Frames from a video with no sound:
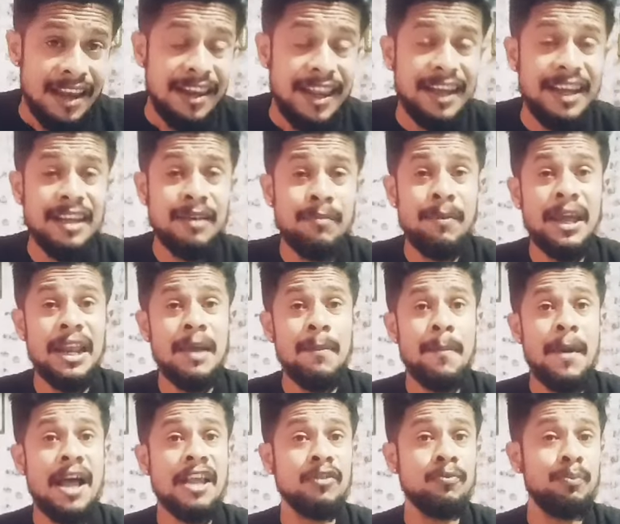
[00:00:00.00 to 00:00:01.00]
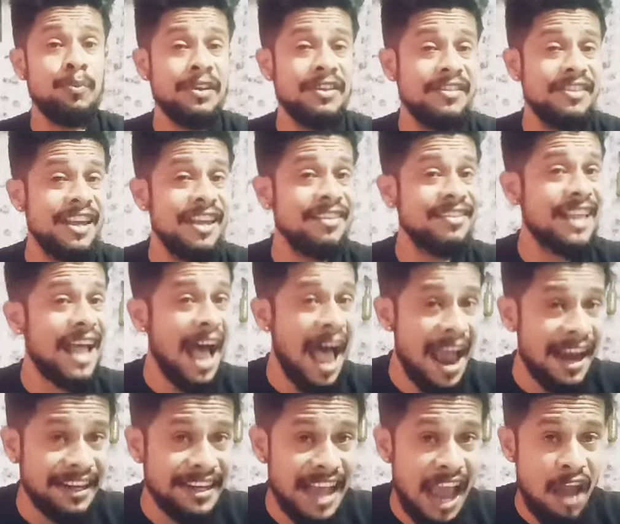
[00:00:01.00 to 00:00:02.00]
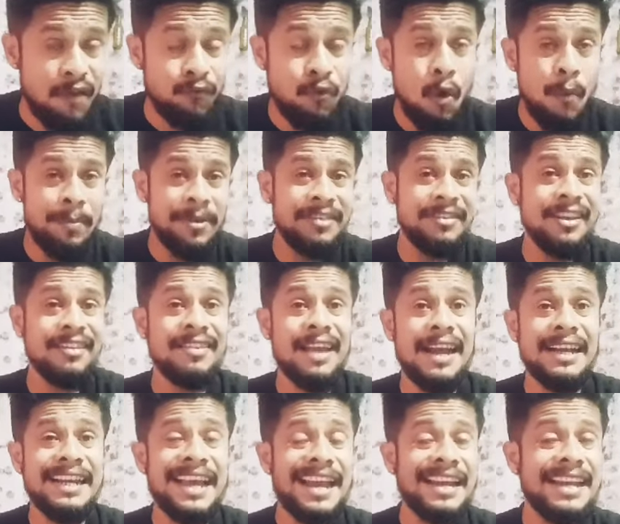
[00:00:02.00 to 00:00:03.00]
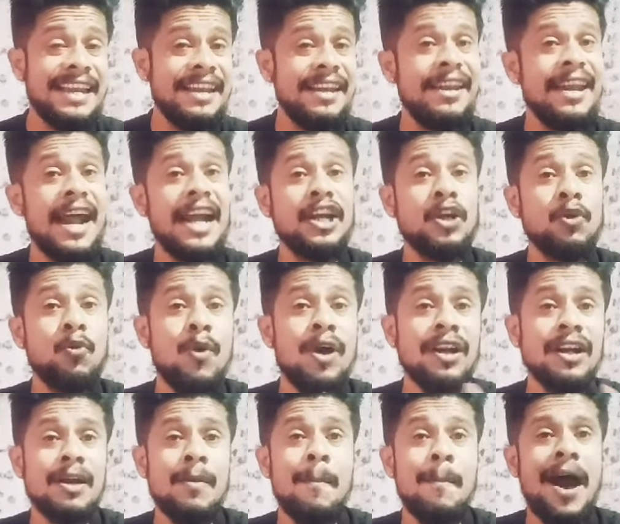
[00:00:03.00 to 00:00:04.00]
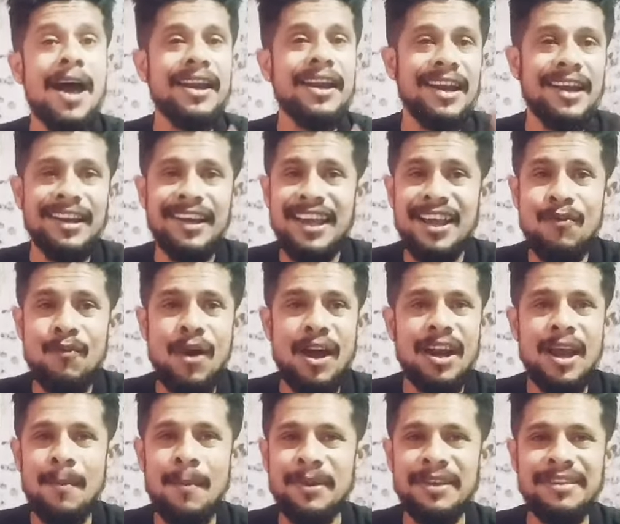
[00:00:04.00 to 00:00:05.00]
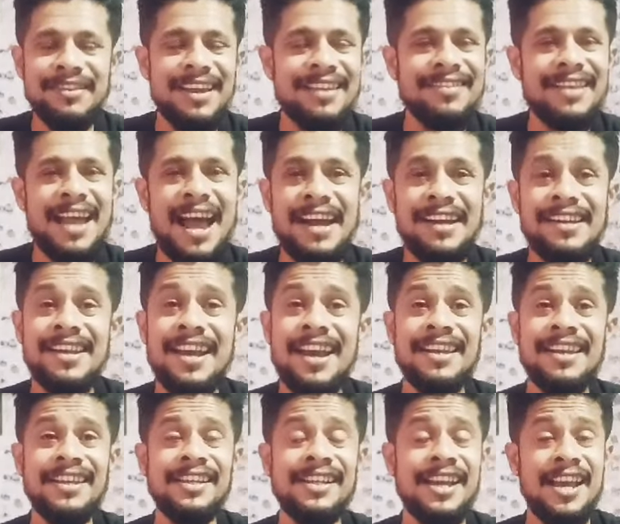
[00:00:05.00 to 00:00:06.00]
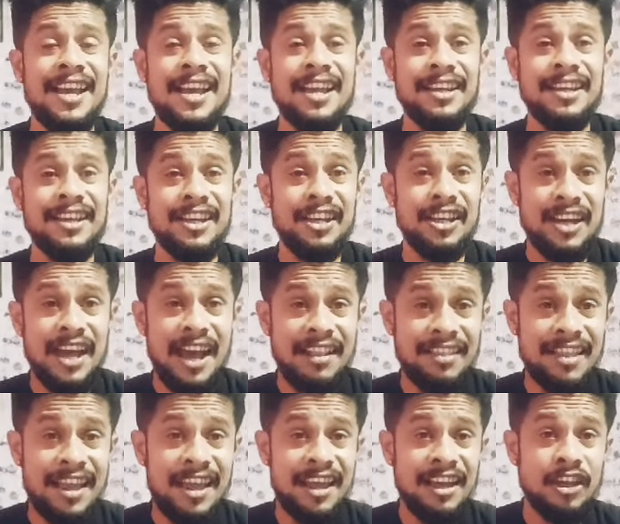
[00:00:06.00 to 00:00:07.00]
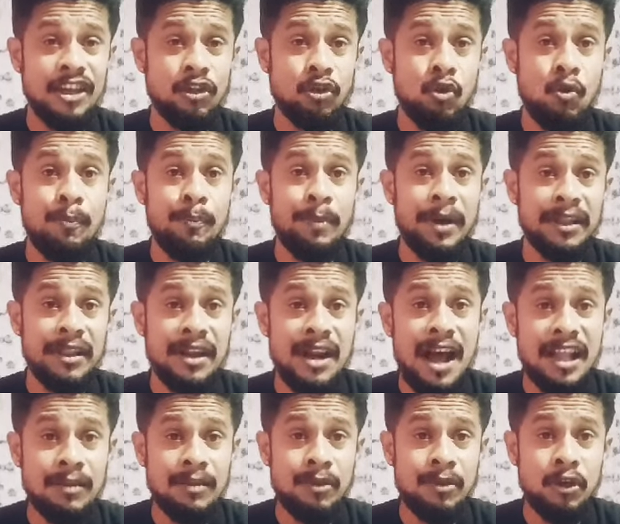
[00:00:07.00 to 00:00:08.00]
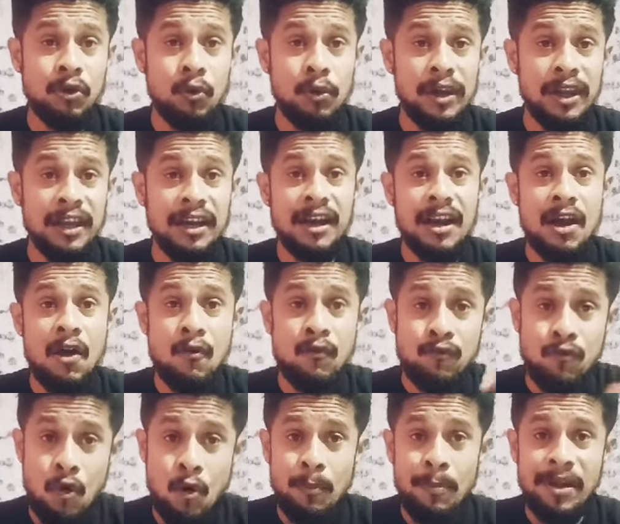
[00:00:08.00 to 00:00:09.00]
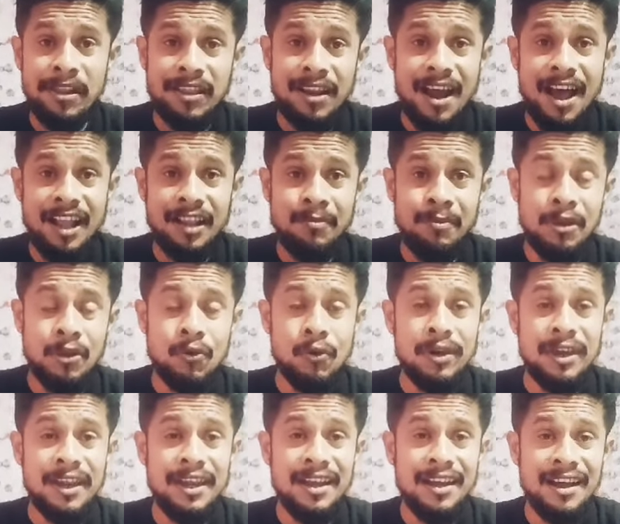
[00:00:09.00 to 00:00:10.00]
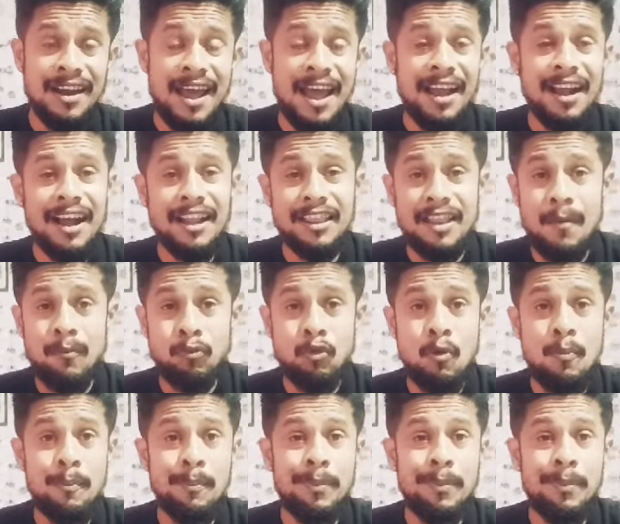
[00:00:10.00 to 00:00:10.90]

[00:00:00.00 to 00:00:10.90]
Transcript: लेकिन मेरे पास बिजनेस आइडिया है वो बिजनेस आइडिया नहीं नेटवर्क मार्केटिंग वाला बिजनेस आइडिया नहीं कि कहते हैं कि तुम पंद्रह आदमी को लेकर आओ वो पंद्रह आदमी को लेकर आएगा तब तुम